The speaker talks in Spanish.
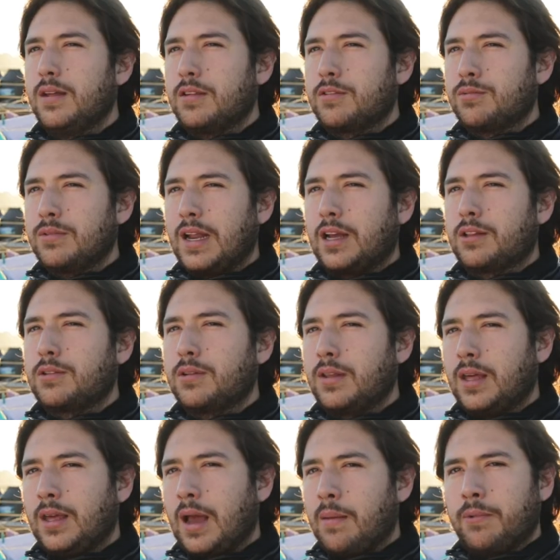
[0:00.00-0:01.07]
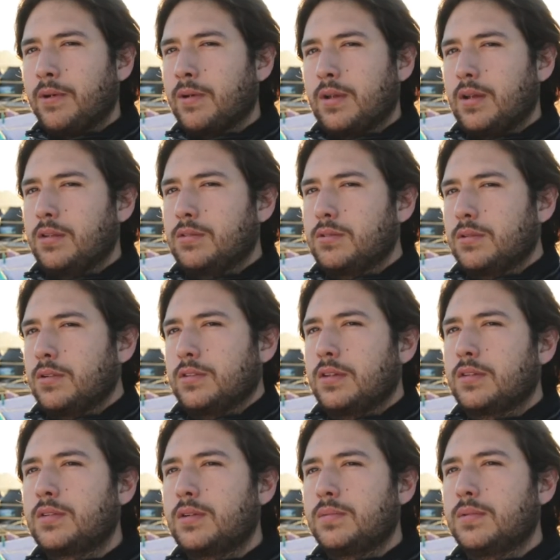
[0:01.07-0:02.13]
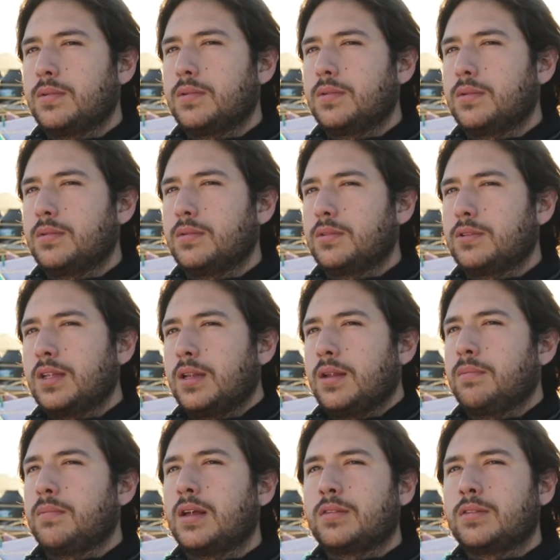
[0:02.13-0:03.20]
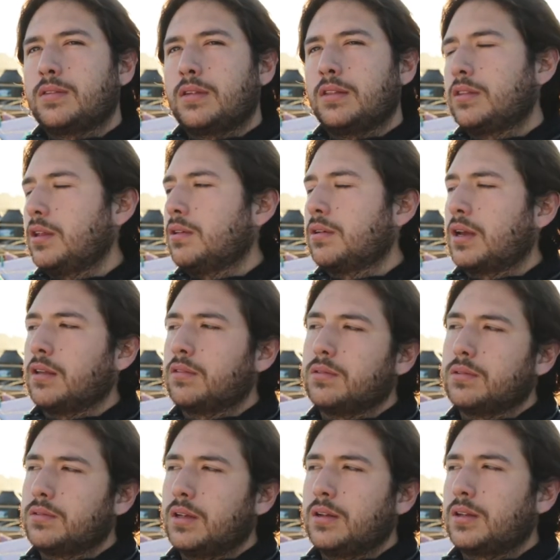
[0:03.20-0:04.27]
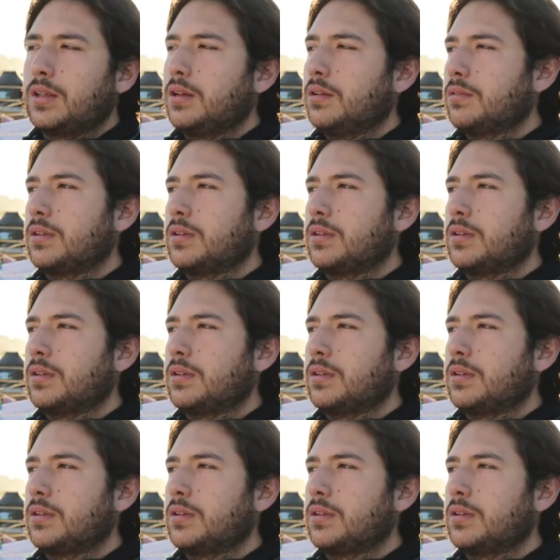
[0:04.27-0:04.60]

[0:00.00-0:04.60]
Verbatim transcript: es un acto de amor esto, es, es, como, no tiene más sentido que eso, o sea, aquí no